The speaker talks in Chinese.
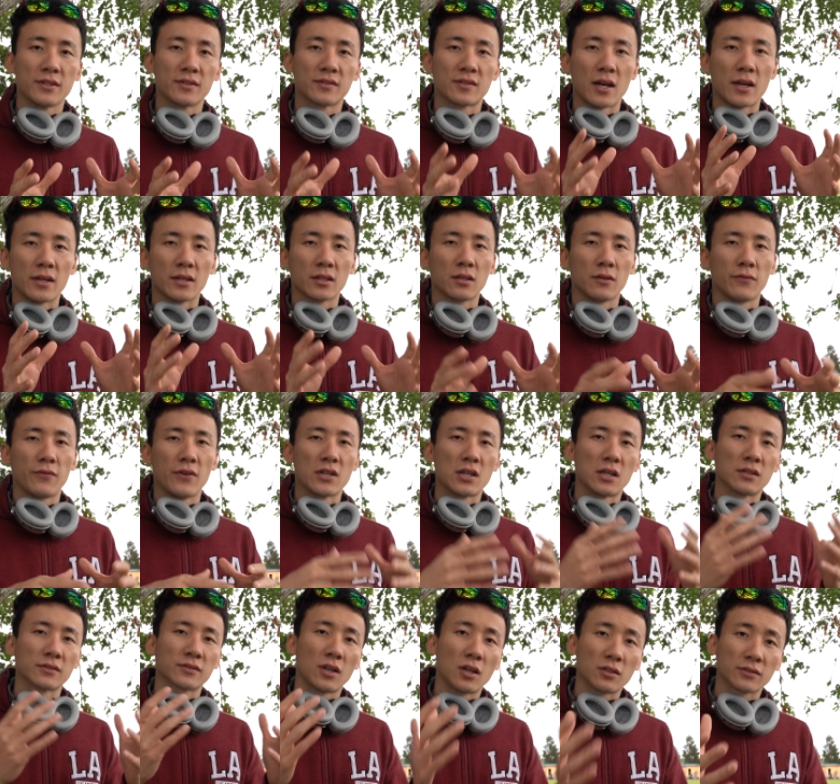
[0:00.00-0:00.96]
你在一个非
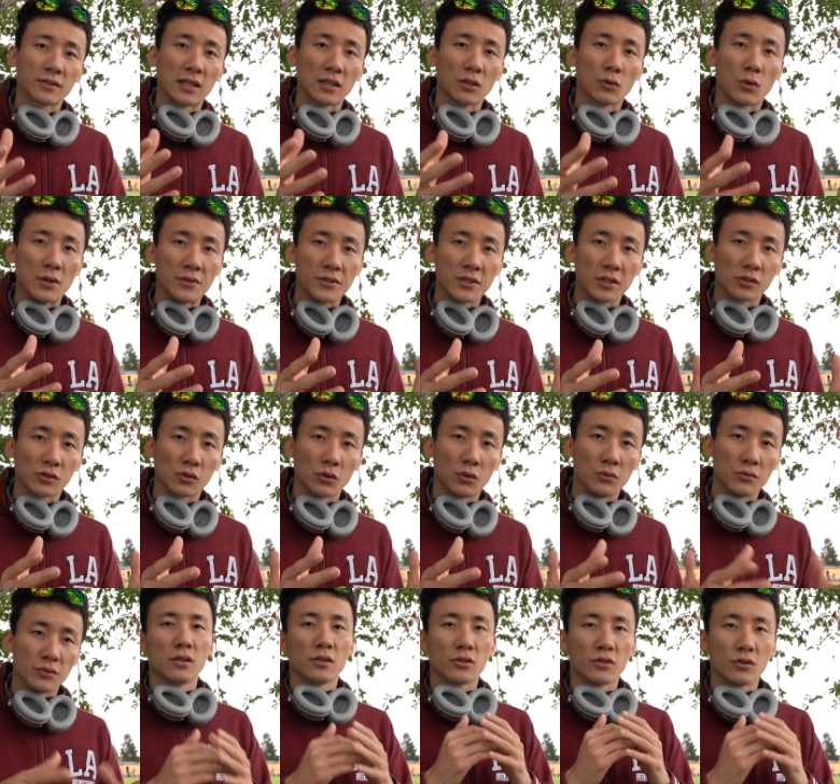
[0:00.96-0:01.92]
常嘈杂的环境
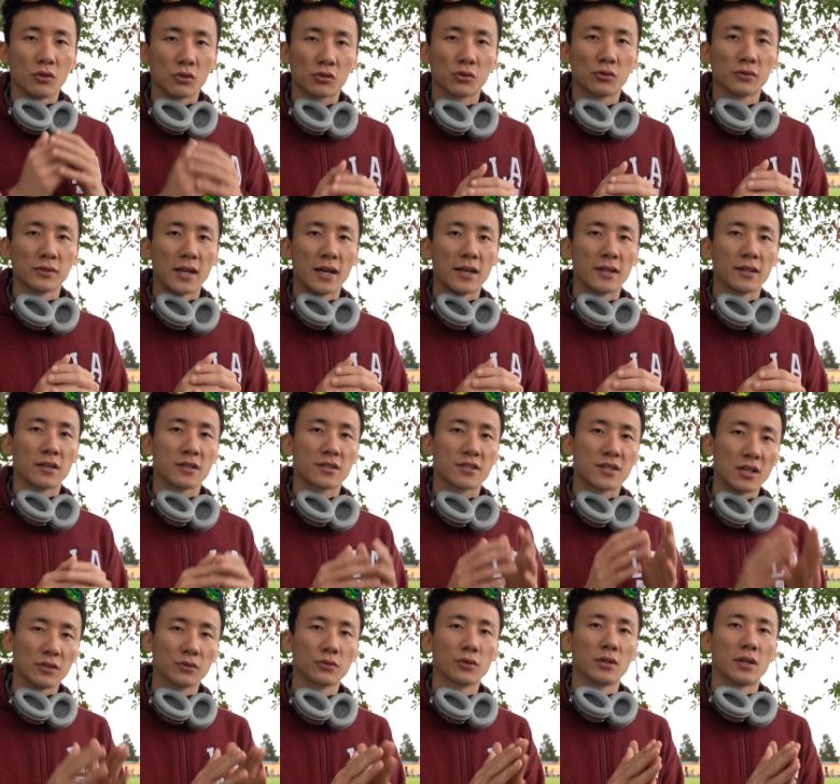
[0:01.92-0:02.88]
中，你又处在一个
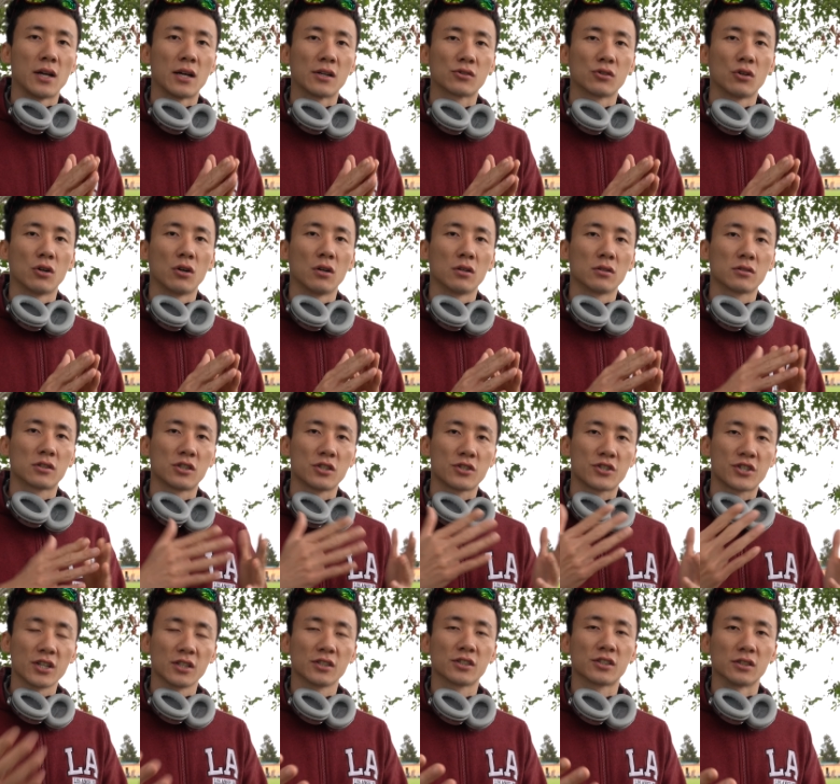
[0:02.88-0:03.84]
相对来说是
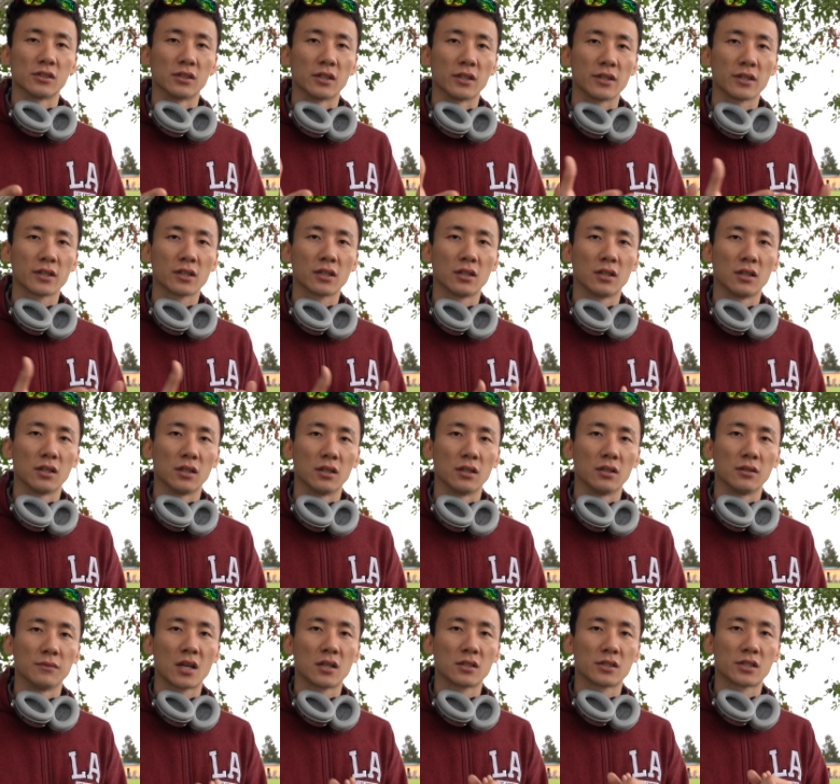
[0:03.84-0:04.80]
静止的一
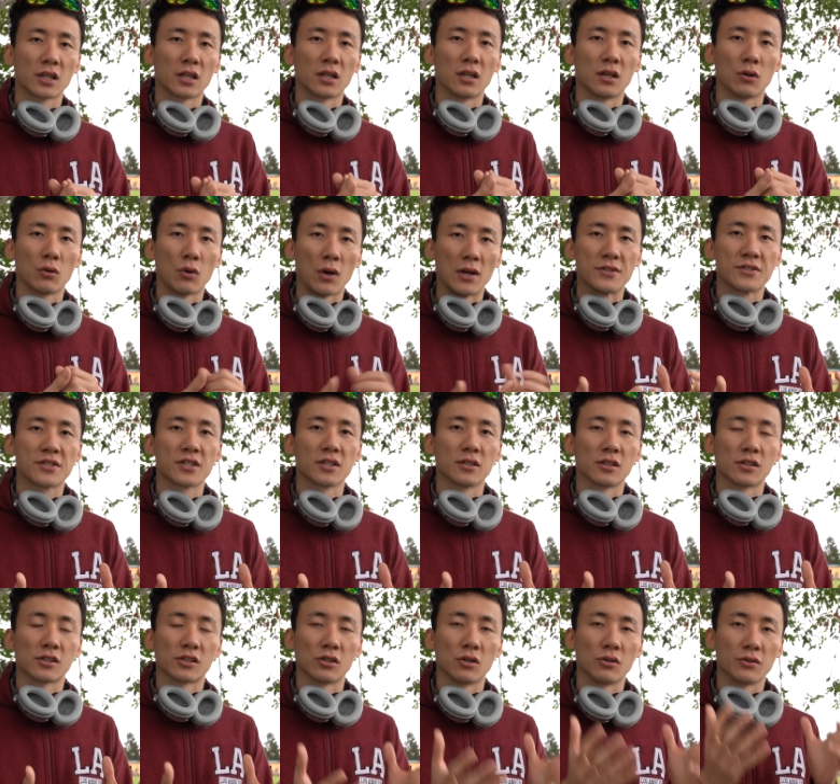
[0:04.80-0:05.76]
个这个环境
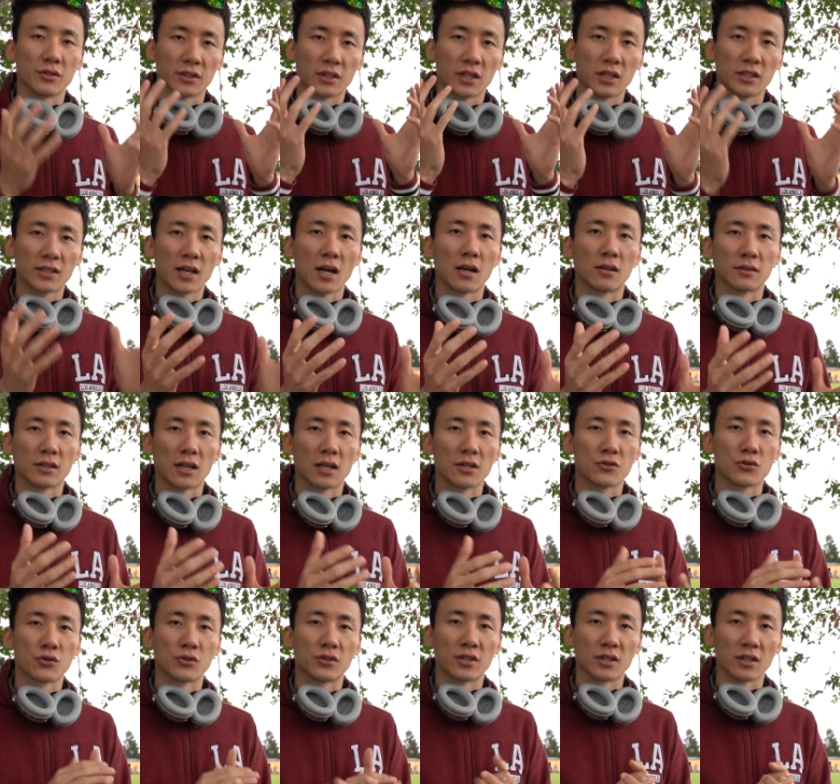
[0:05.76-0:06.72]
的时候，你可以带上它
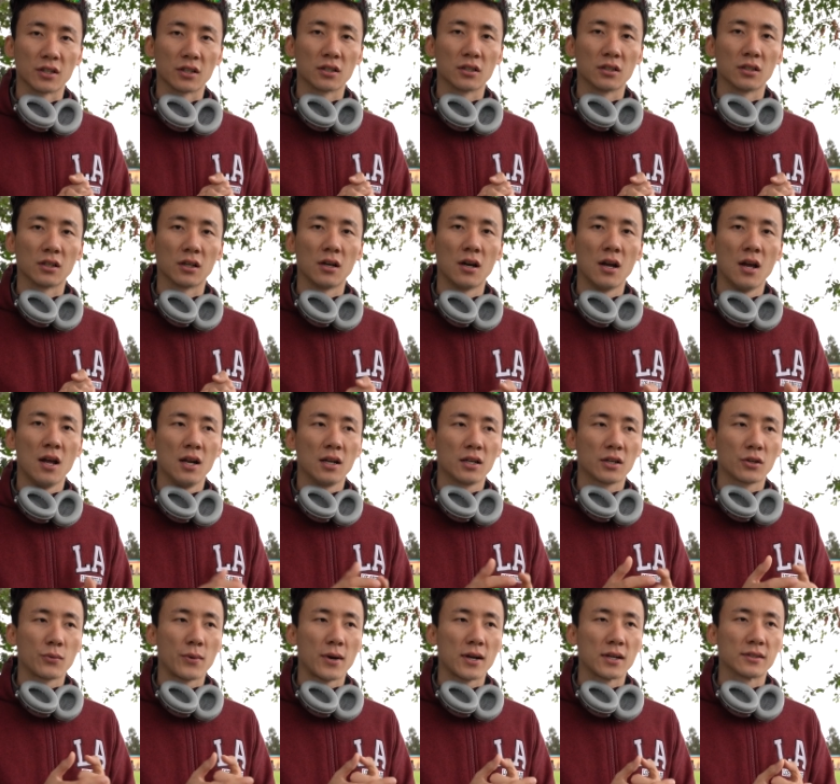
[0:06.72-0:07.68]
去听歌。
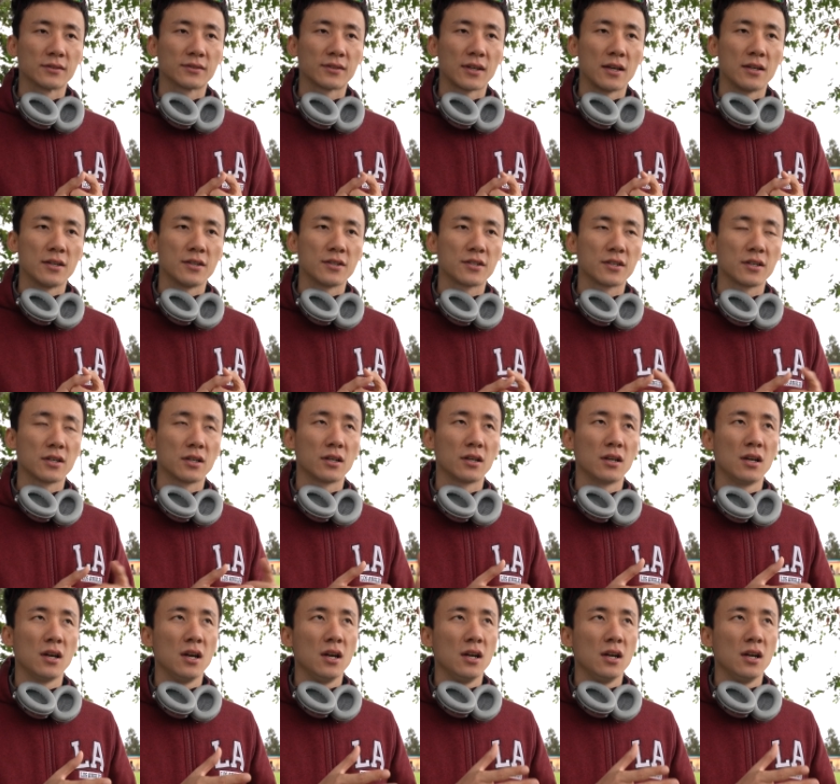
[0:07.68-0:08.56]
另外呢，在一些